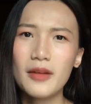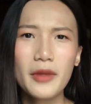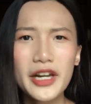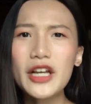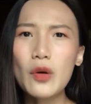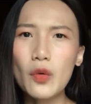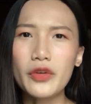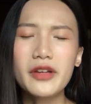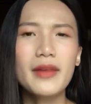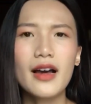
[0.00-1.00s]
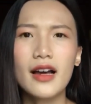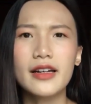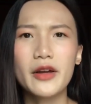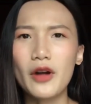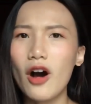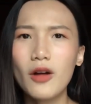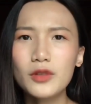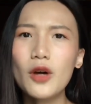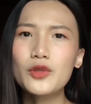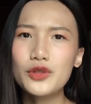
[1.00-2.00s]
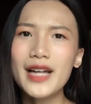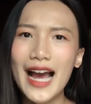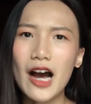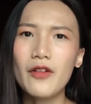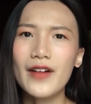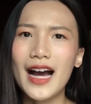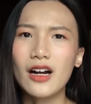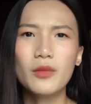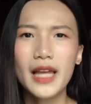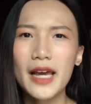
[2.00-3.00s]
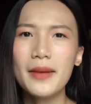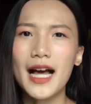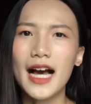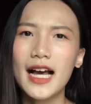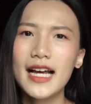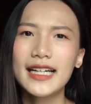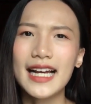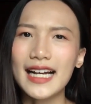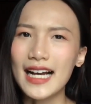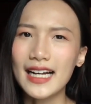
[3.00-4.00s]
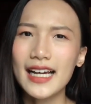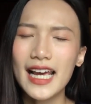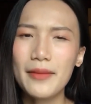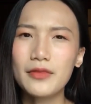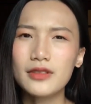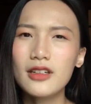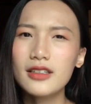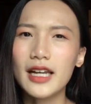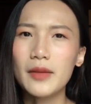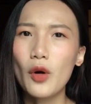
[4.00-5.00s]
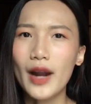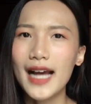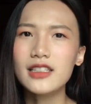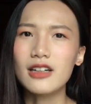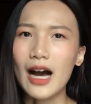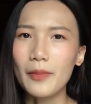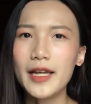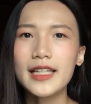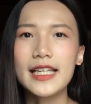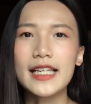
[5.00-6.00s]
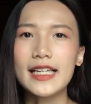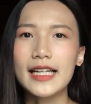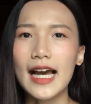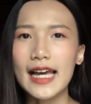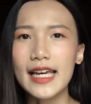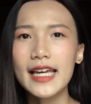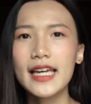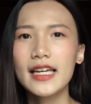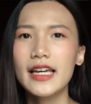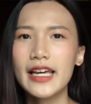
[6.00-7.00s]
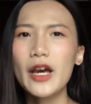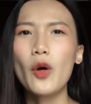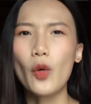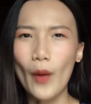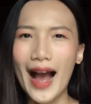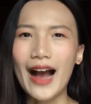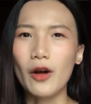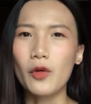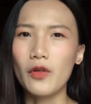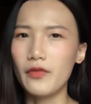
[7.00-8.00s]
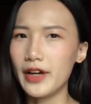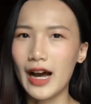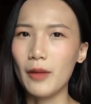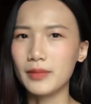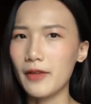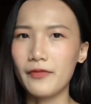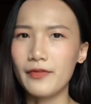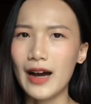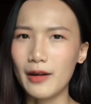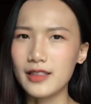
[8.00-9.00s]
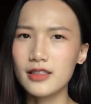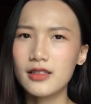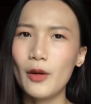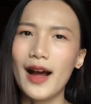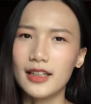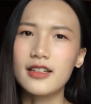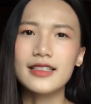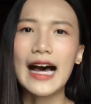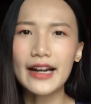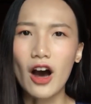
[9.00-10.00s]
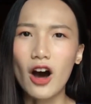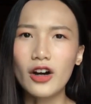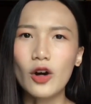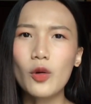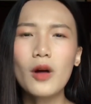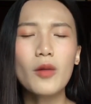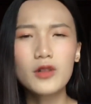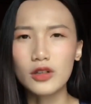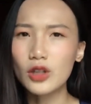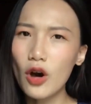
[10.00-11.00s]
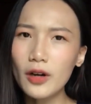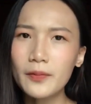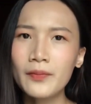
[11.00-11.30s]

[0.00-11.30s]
mới đi ngủ nhưng mà điều đó không tốt một chút nào và cộng thêm là kể cả các em thức đến 1 2 giờ học ấy thì cái hiệu quả của việc học tập vào cái khoảng thời gian đó nó cũng không được tốt